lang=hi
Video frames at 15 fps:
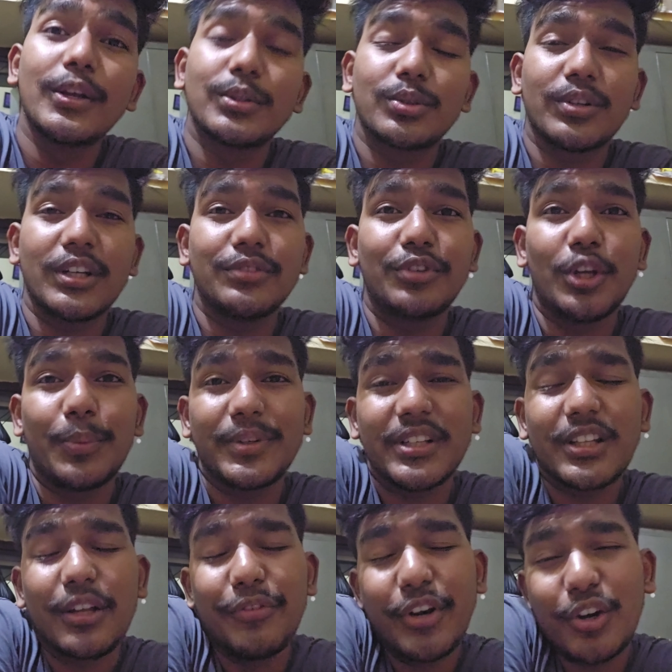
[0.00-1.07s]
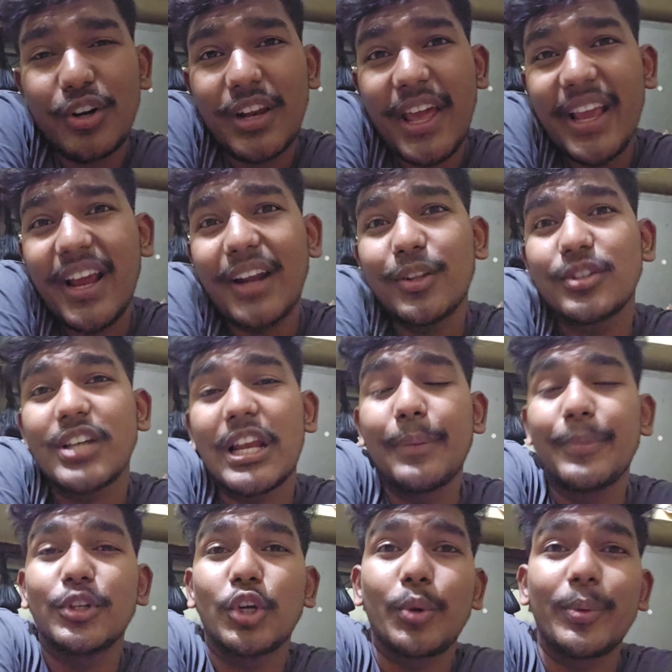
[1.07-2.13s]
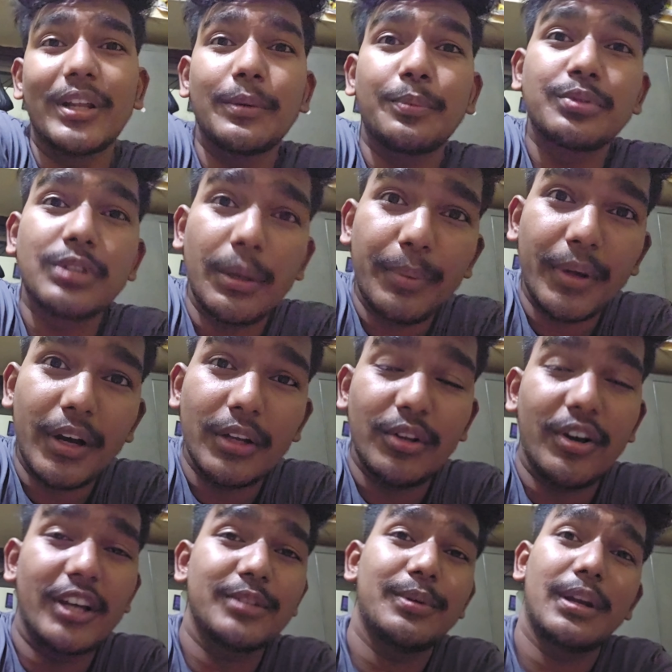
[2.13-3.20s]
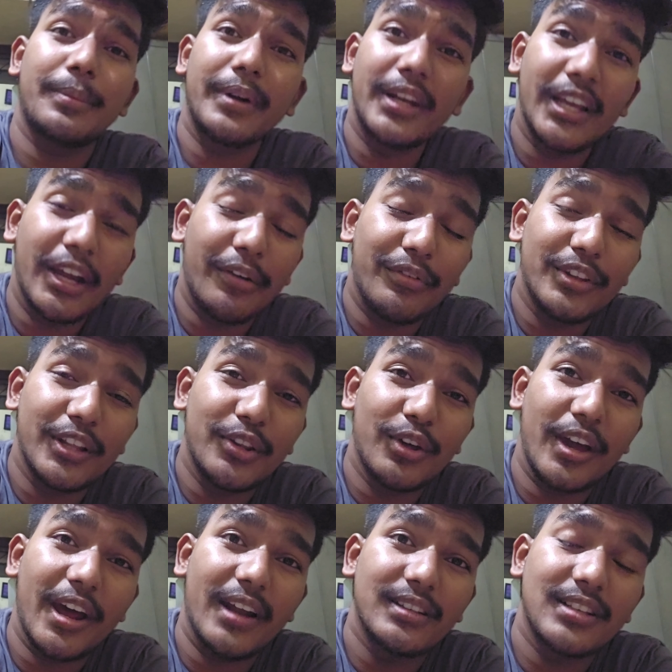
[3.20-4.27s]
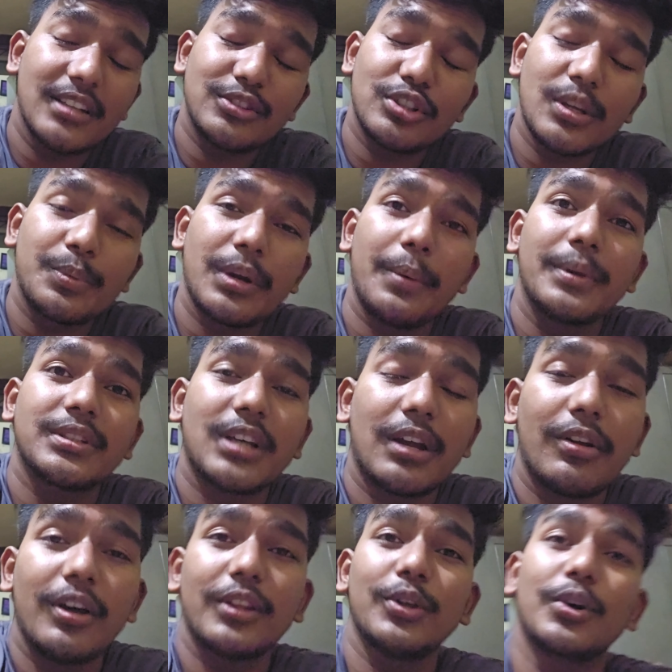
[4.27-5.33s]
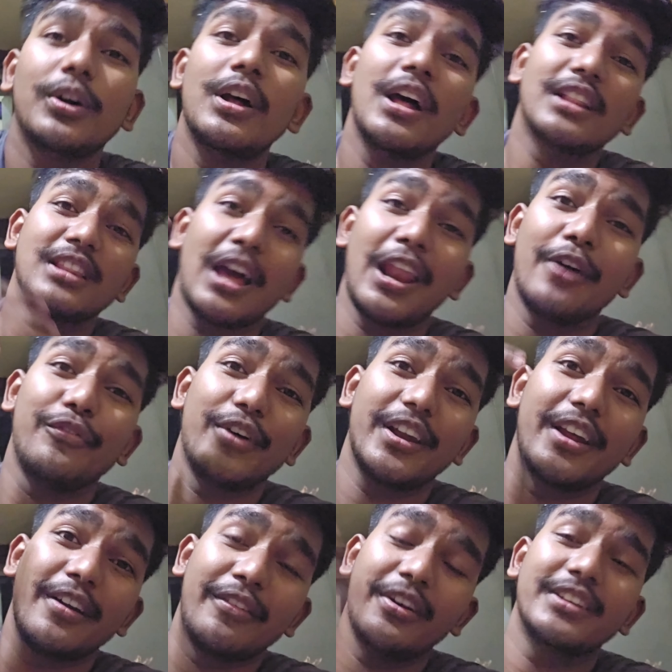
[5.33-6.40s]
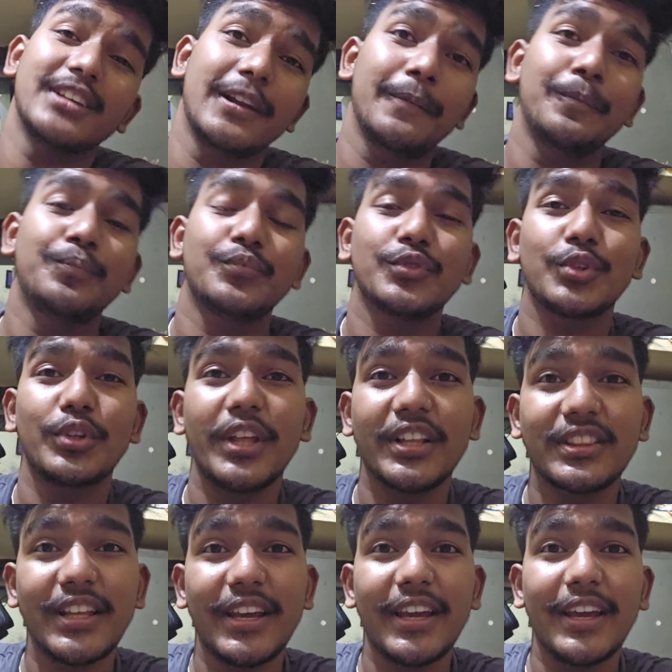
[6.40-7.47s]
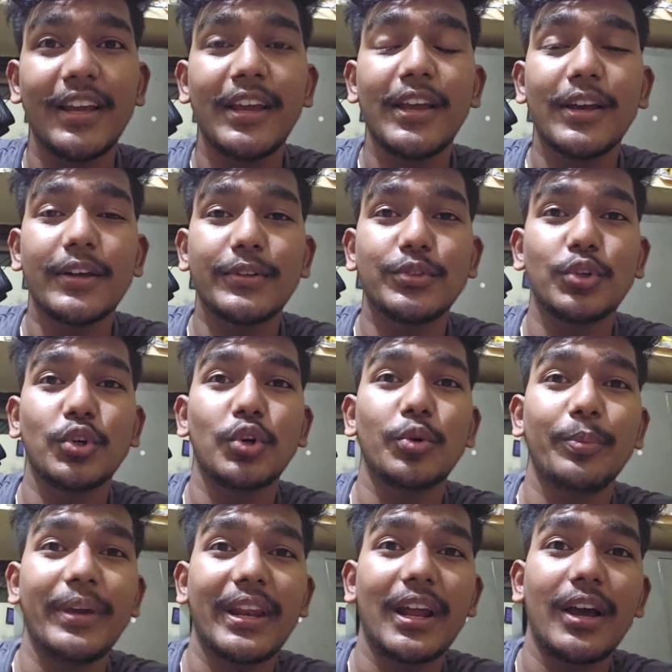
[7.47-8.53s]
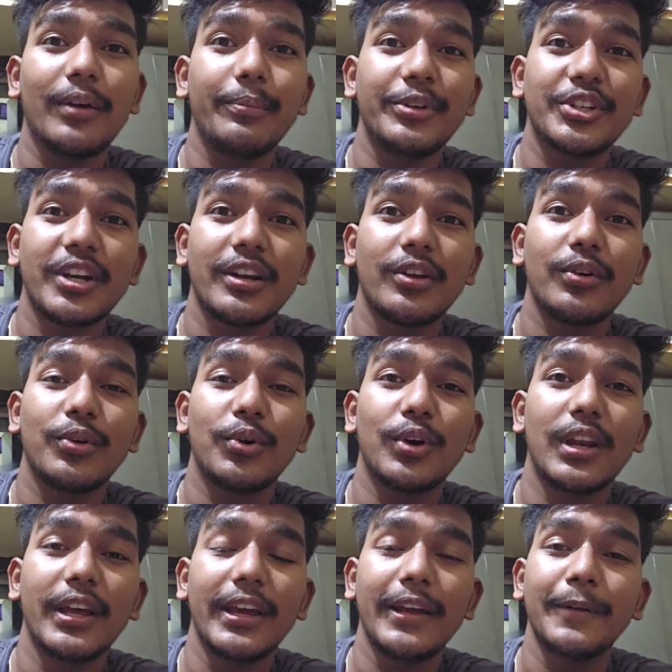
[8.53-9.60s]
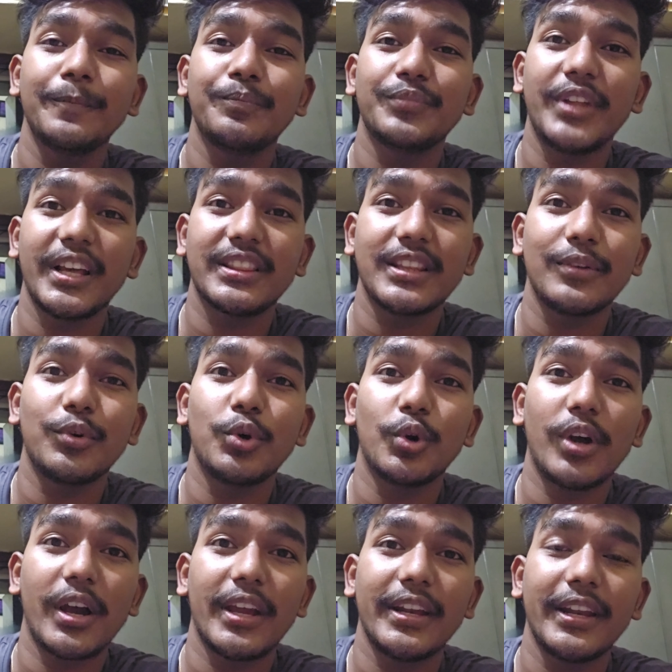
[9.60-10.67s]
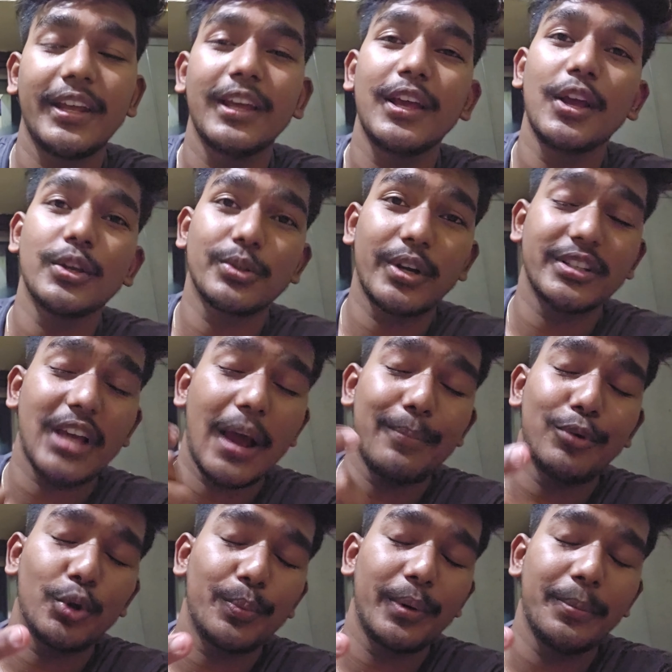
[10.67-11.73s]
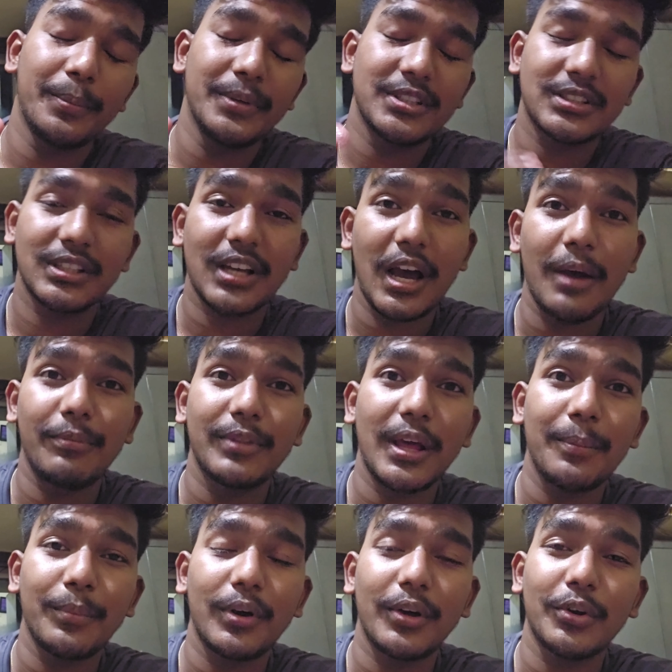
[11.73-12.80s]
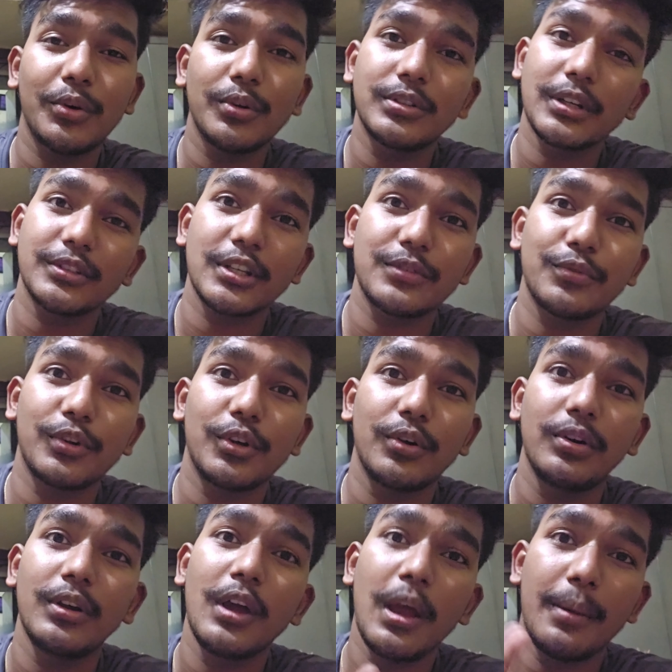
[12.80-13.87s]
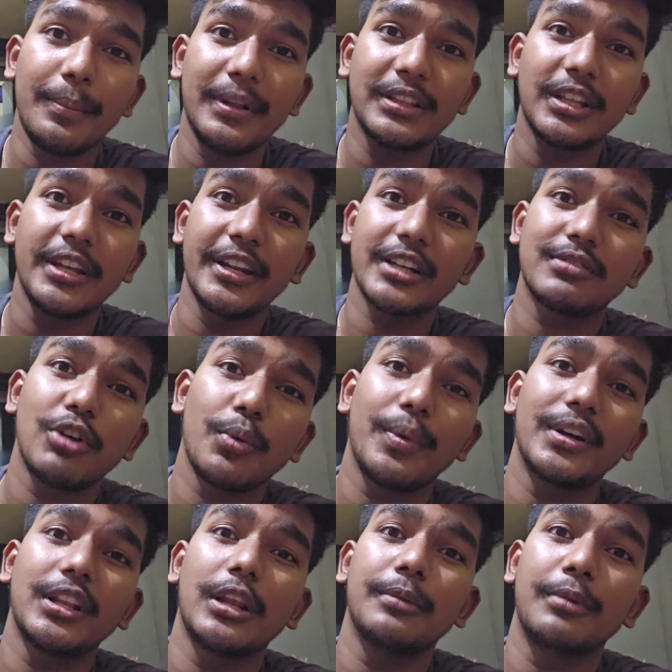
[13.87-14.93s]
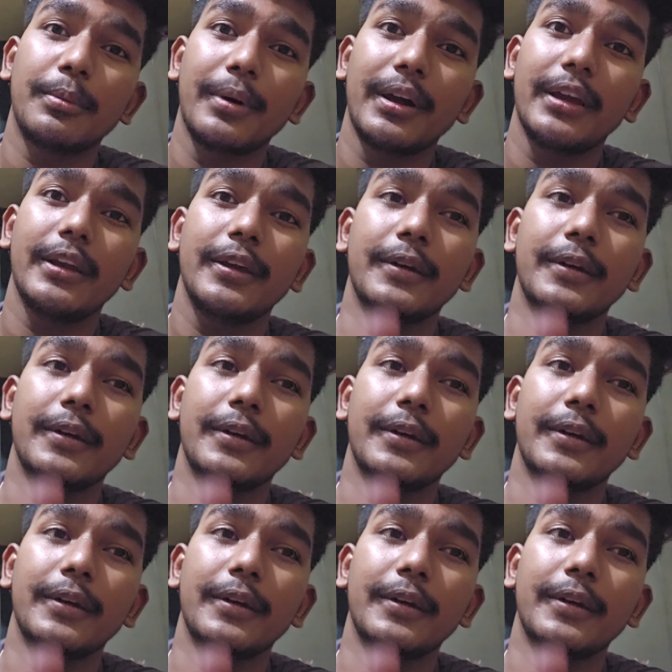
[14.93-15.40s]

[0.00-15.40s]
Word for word: सो गाइज वीडियो पसंद आता वीडियो को लाइक कर दो चैनल पे जो भी सब्सक्राइब भी कर दो गाइज मेरा बर्थडे गिफ्ट दे दो यार सात सौ सब्सक्राइबर्स करवा दो ताला पर है रीजन तो देखते हैं जो मेरा मिशन गोल है देखते हैं वो होगा कि नहीं तो so आप लोग भी मस्त काम दाम करो सक्सेसफुल हो मिलते हैं नेक्स्ट ब्लॉग पर बाय